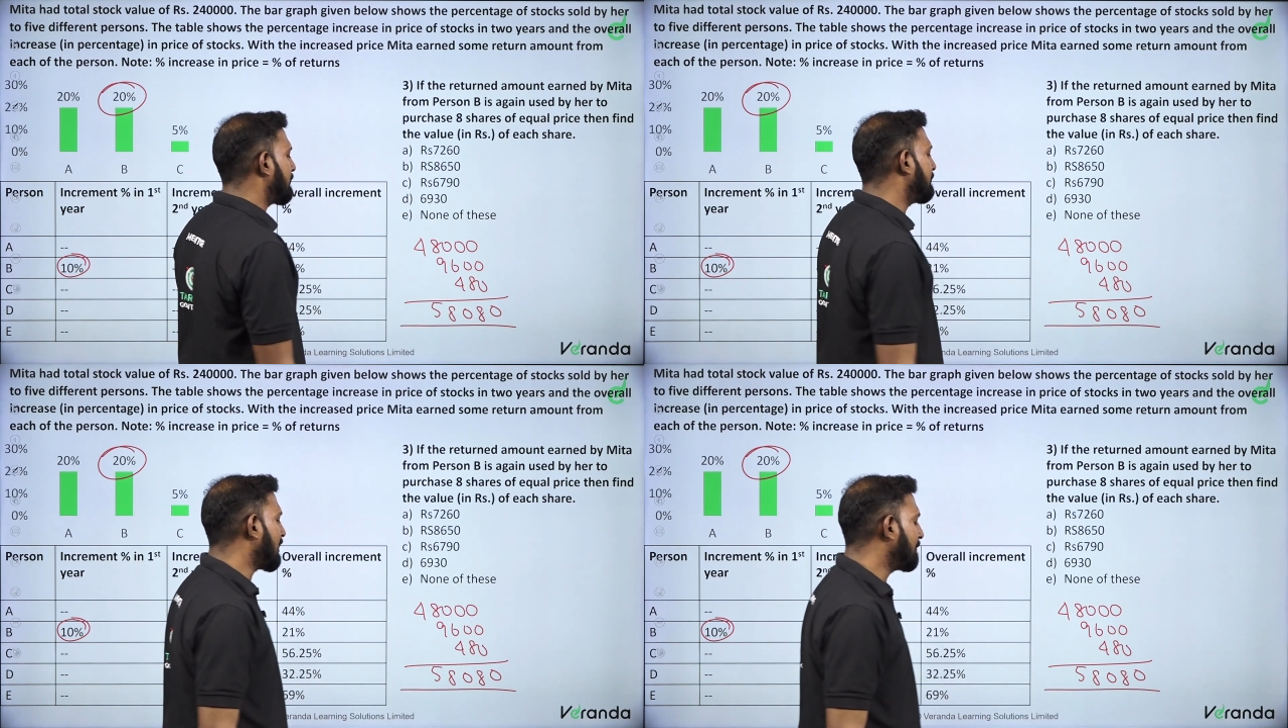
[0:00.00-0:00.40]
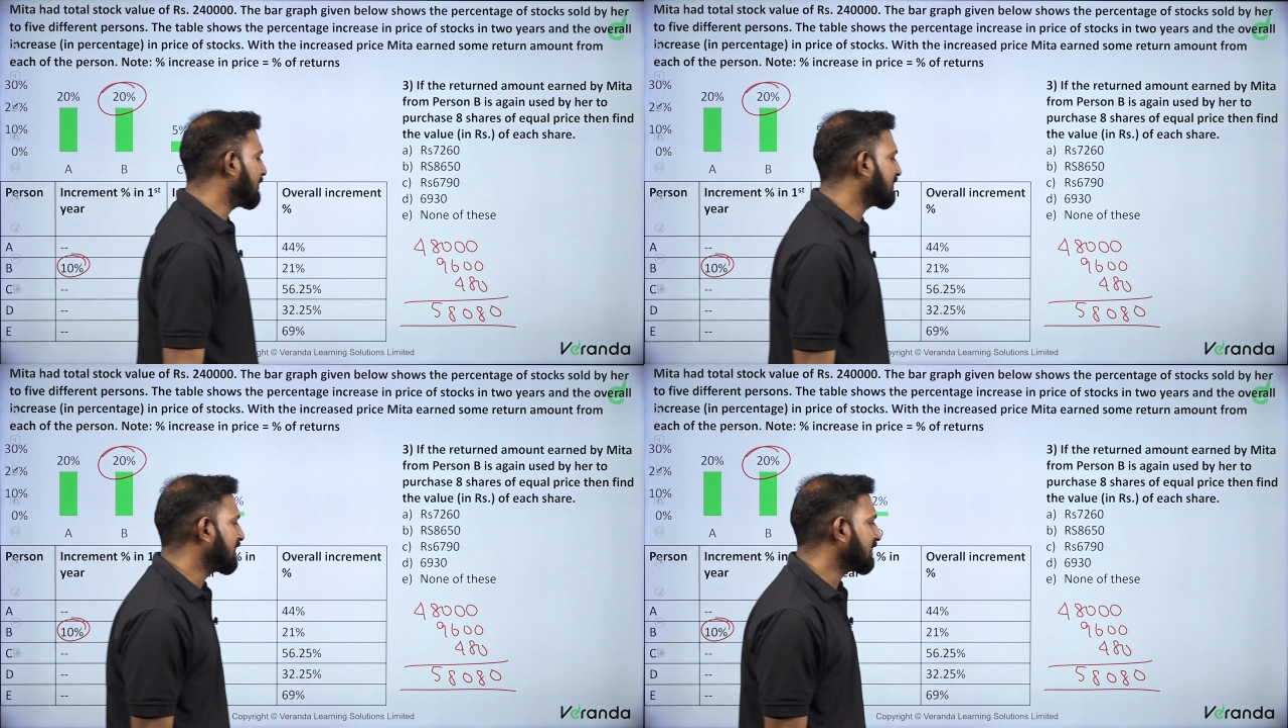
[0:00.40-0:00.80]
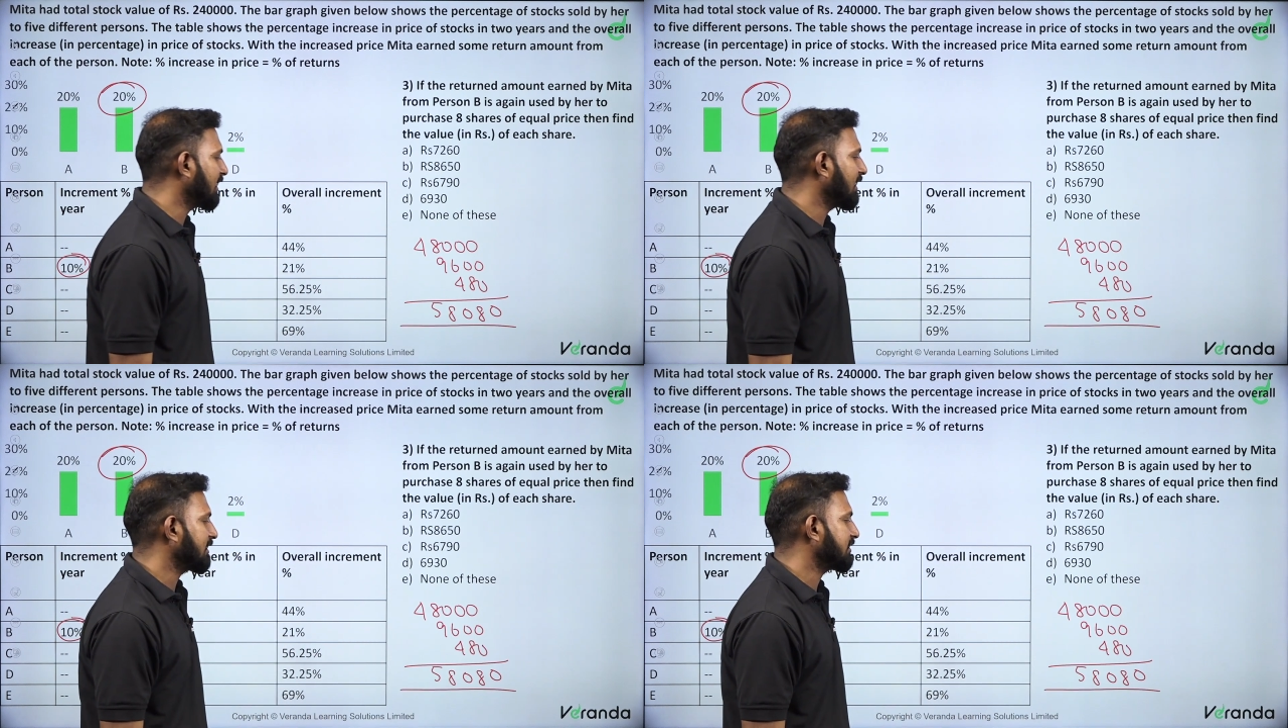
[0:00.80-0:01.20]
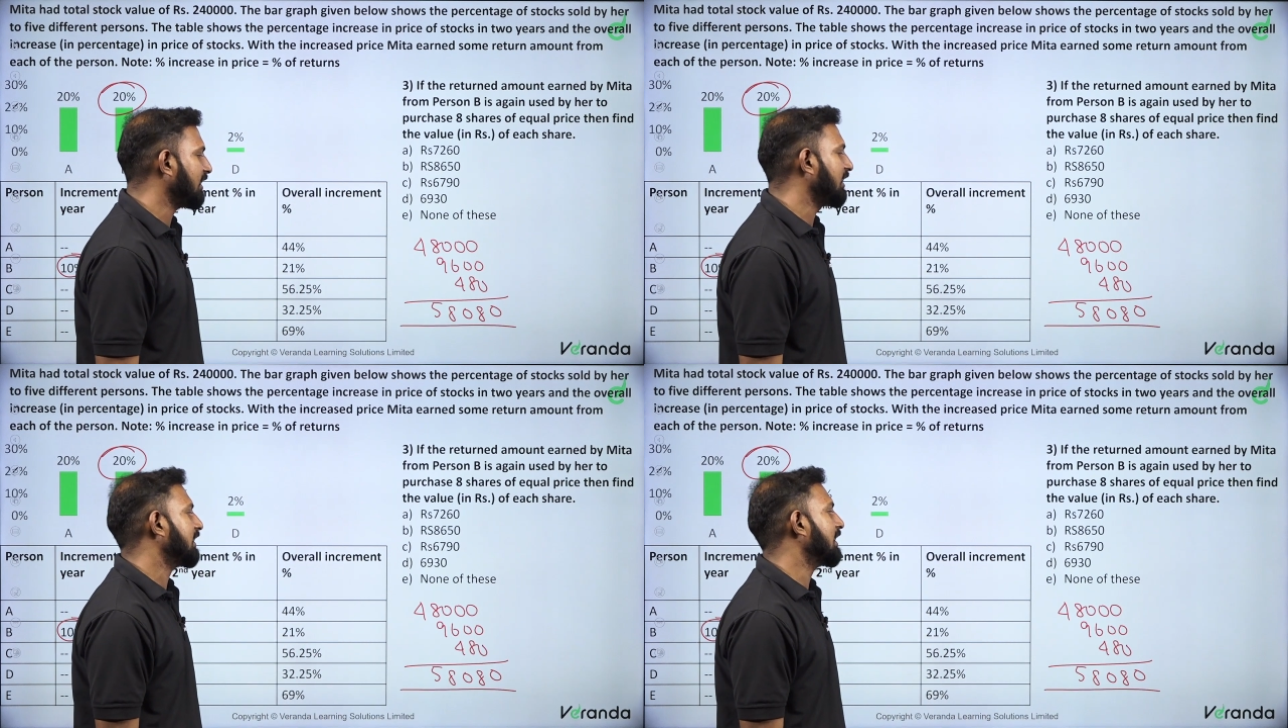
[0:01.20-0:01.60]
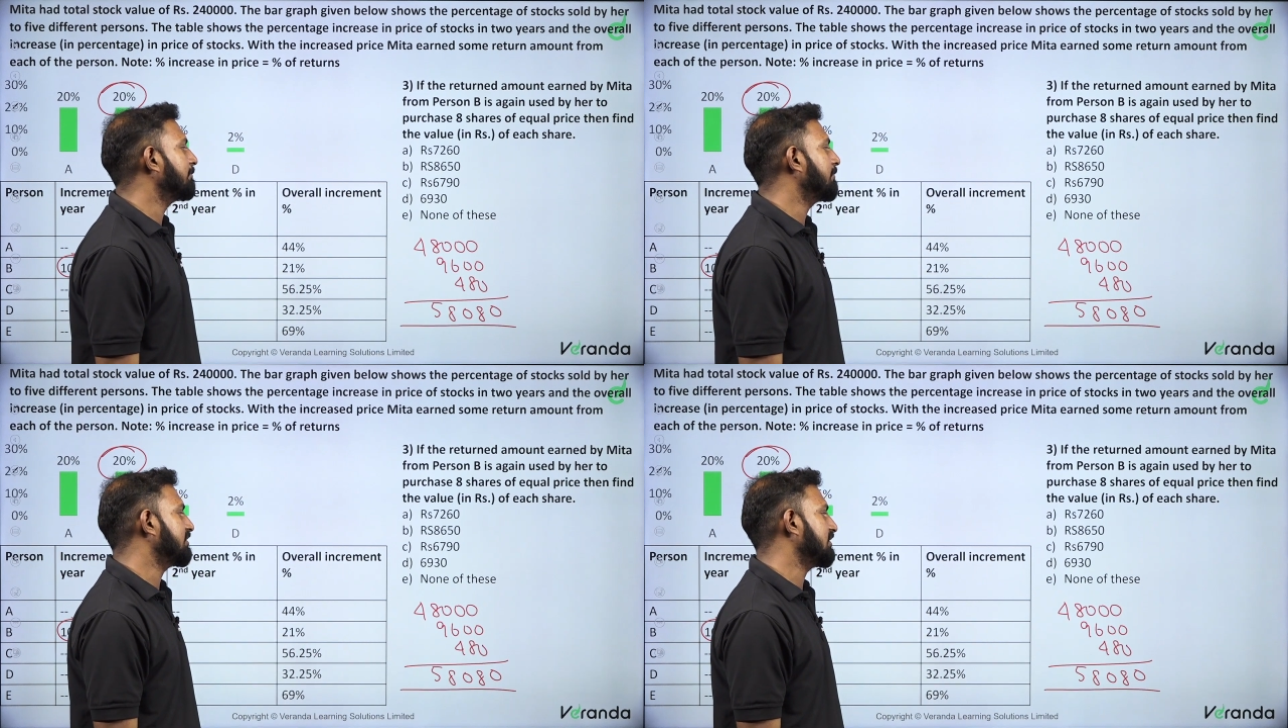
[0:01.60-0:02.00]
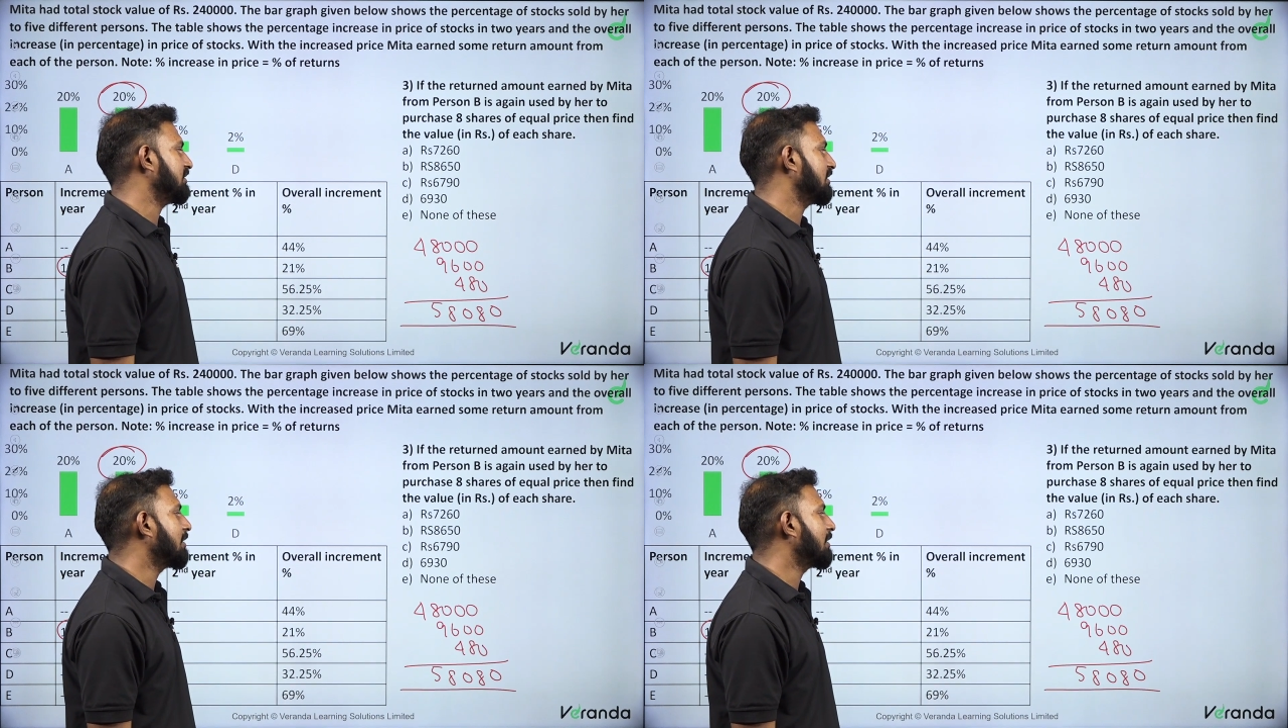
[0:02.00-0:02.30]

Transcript: அம் ஐம்பத்தெட்டாயிரத்தி எண்பது